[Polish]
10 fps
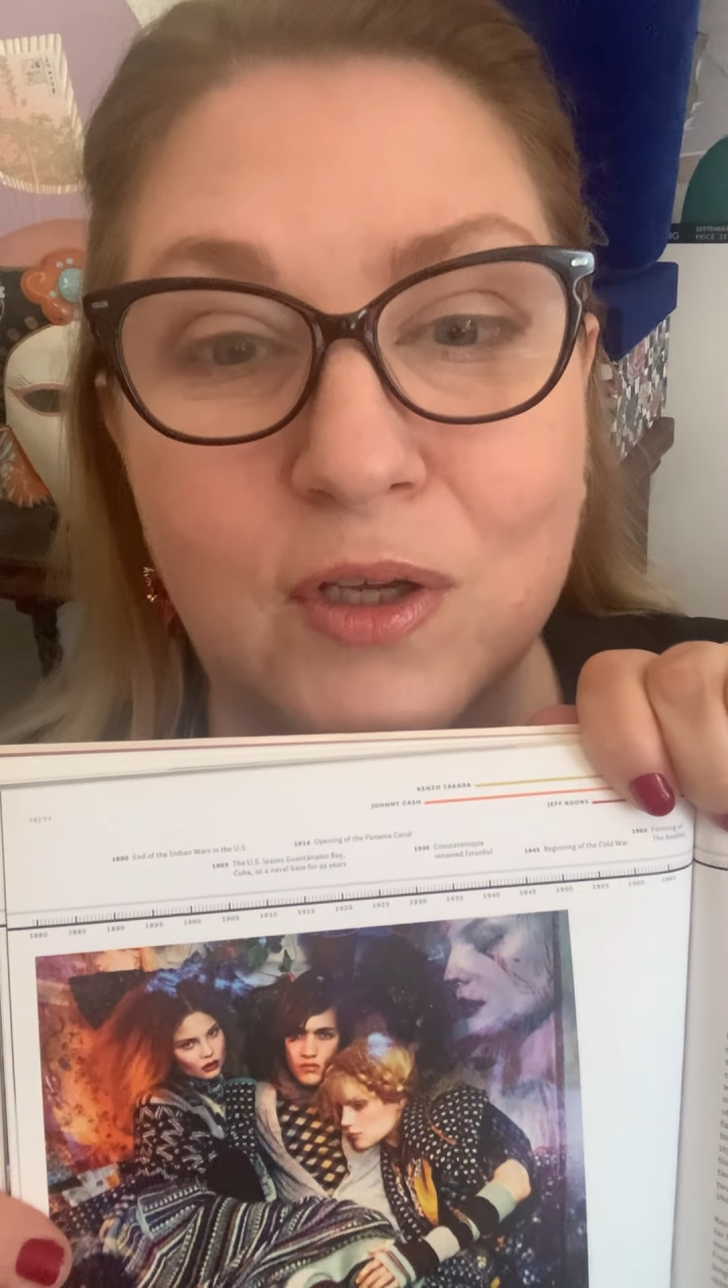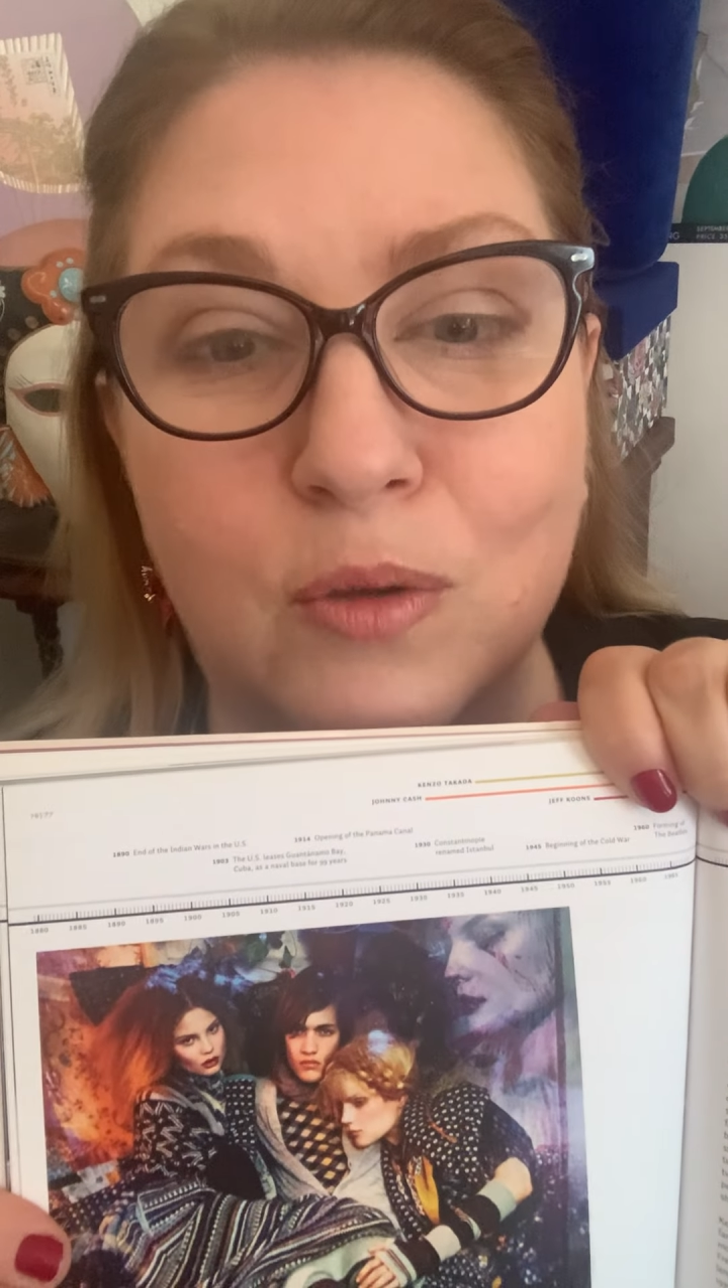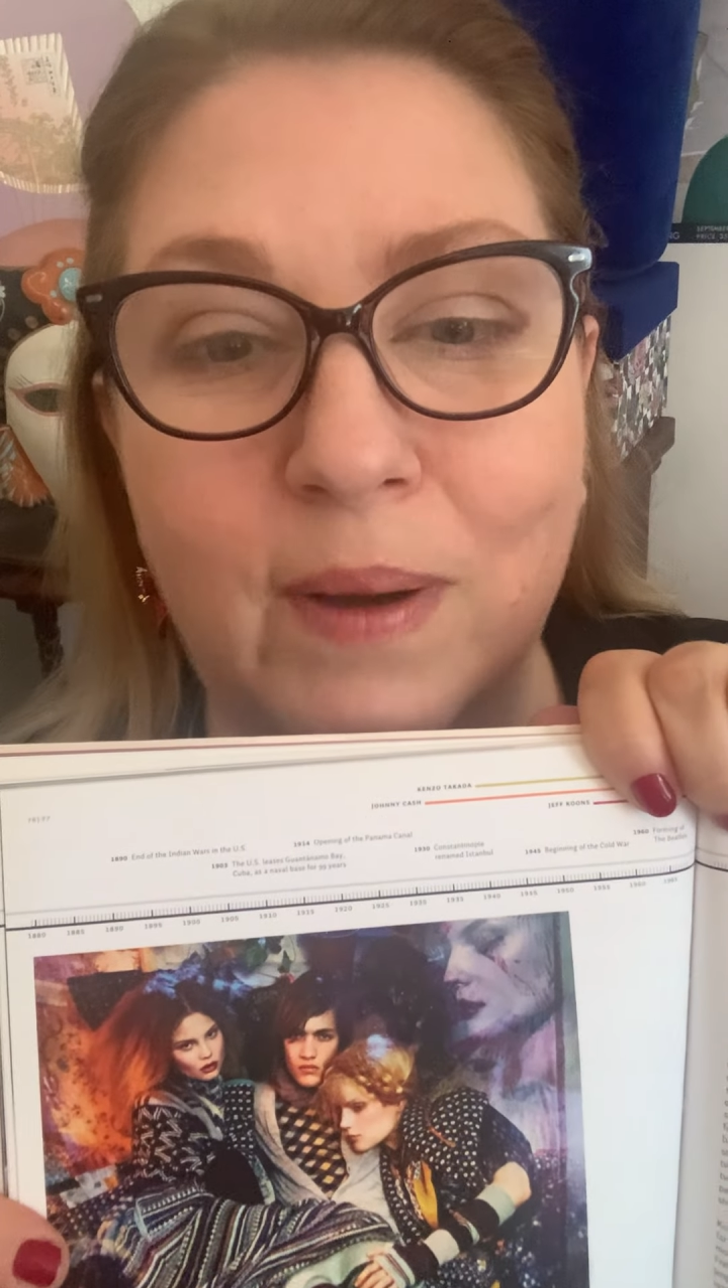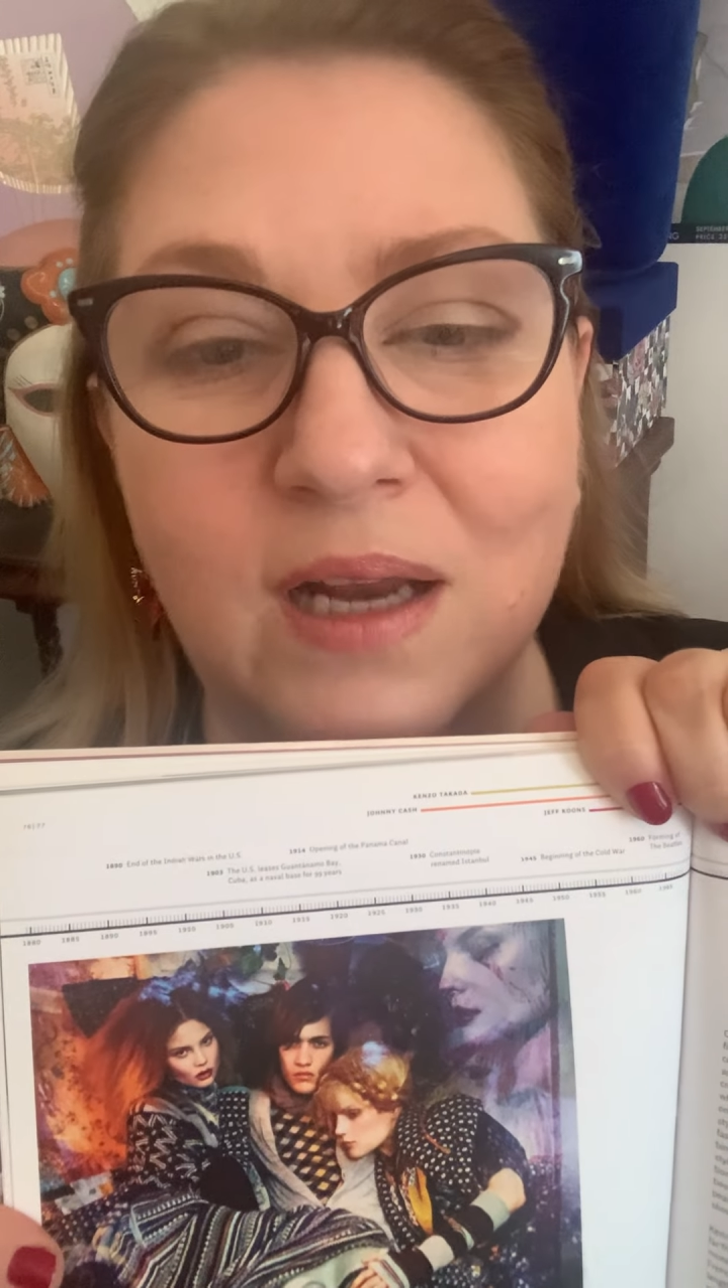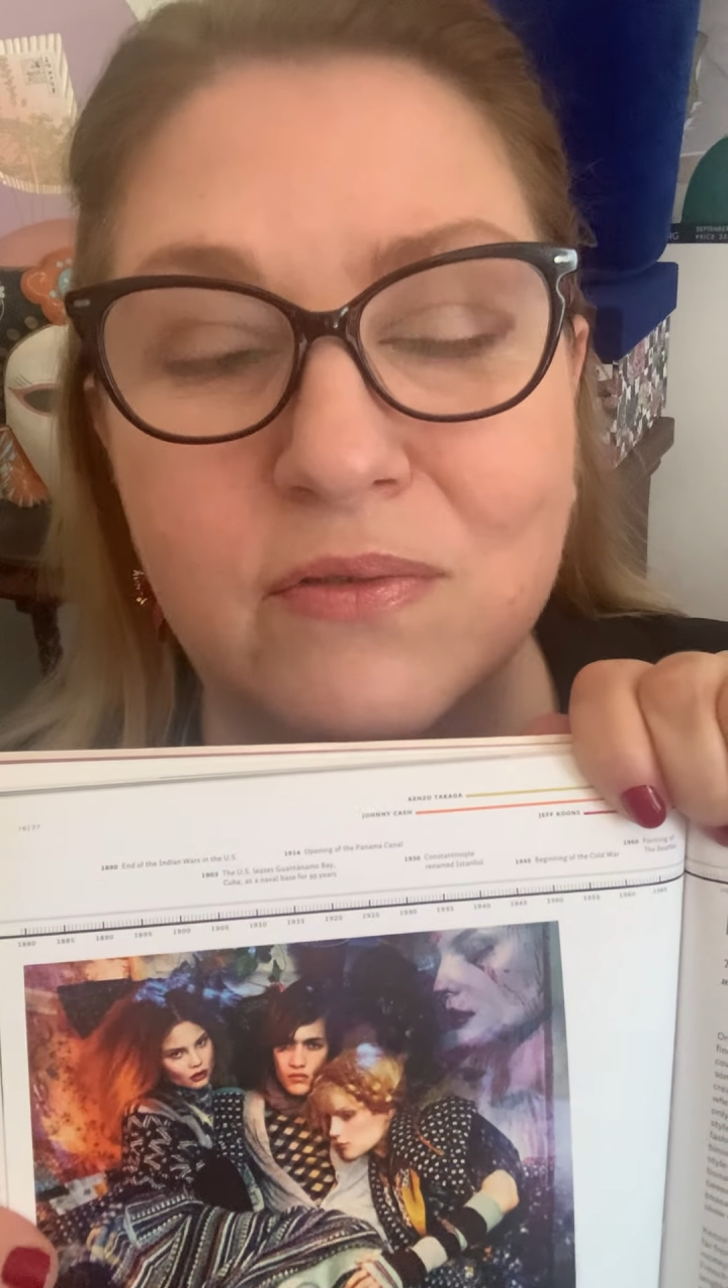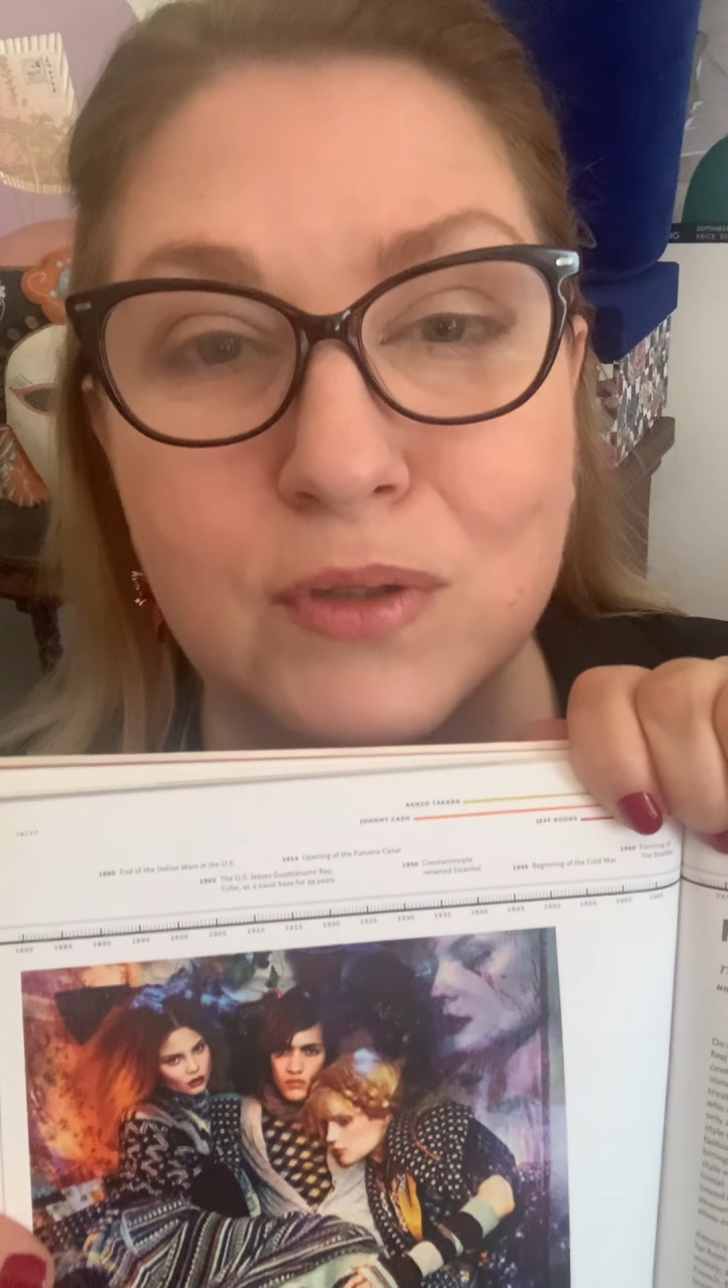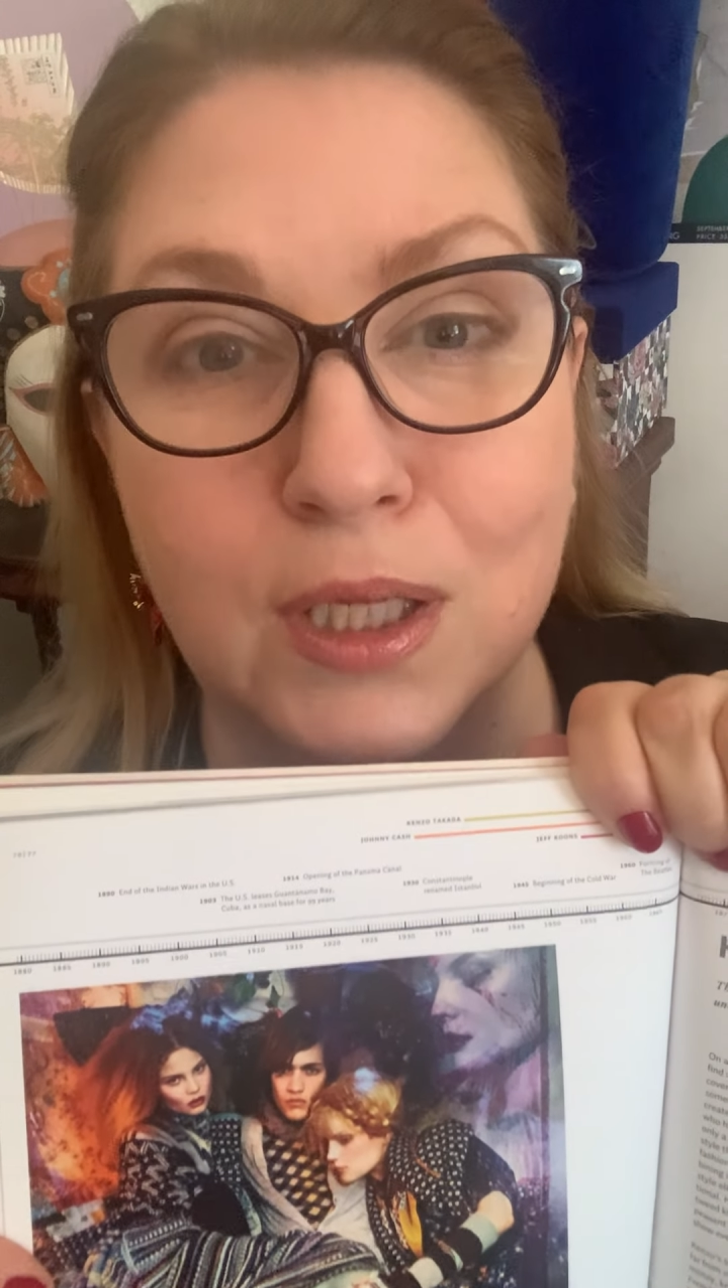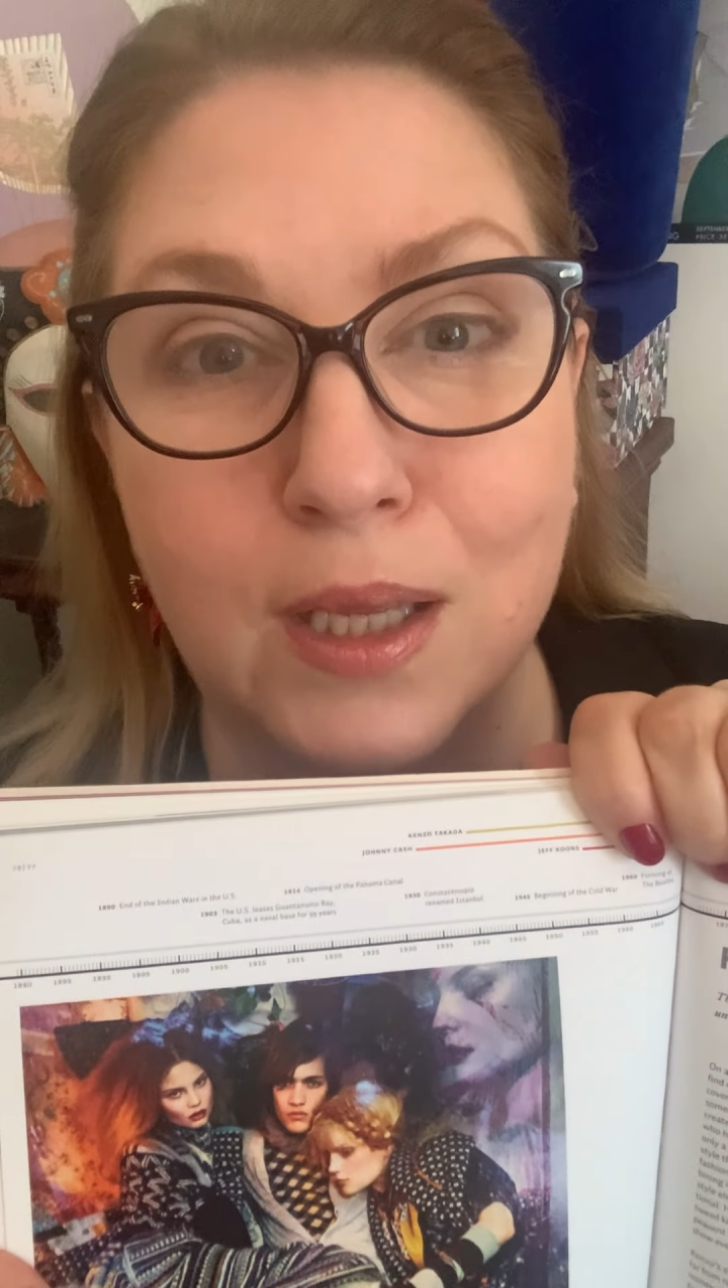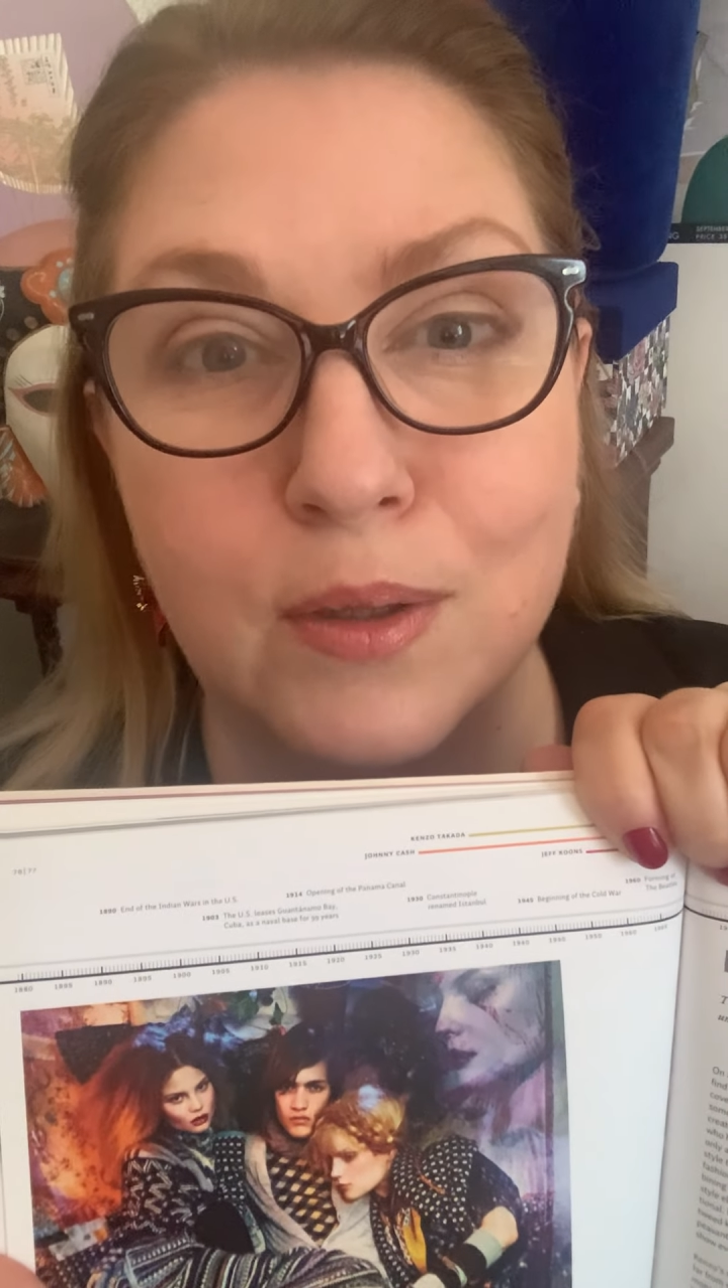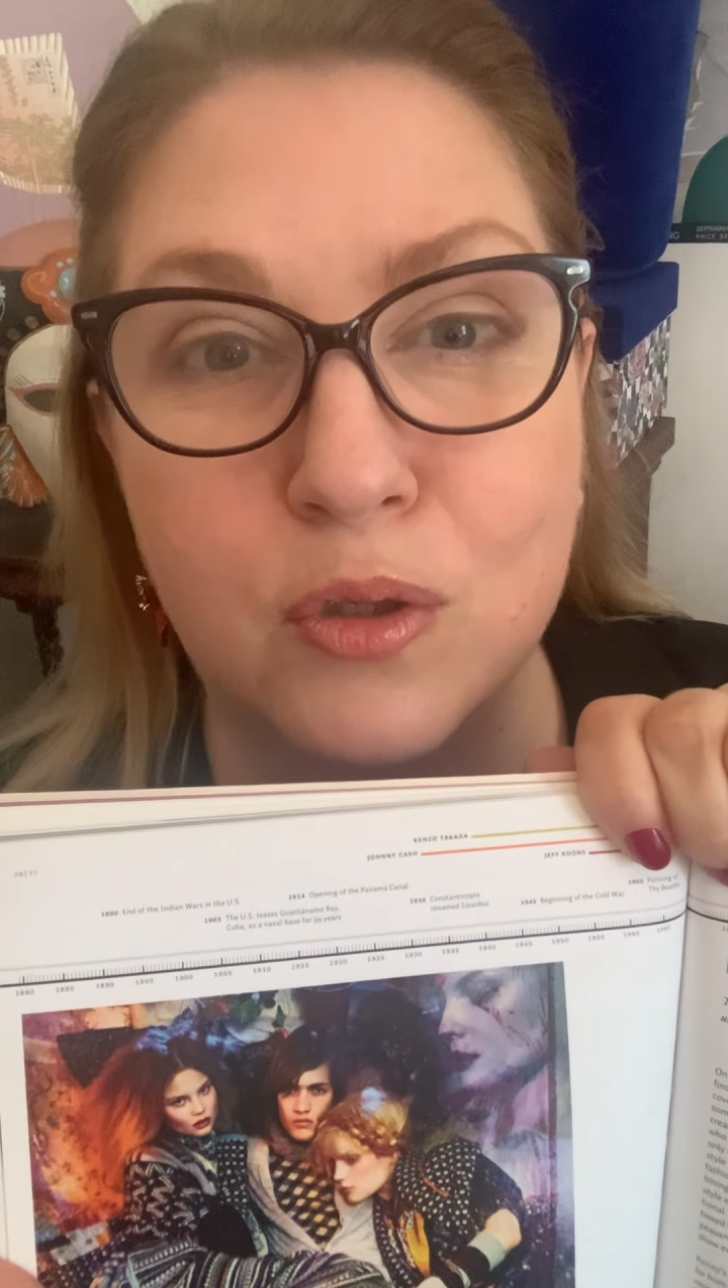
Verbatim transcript: wielobarwne,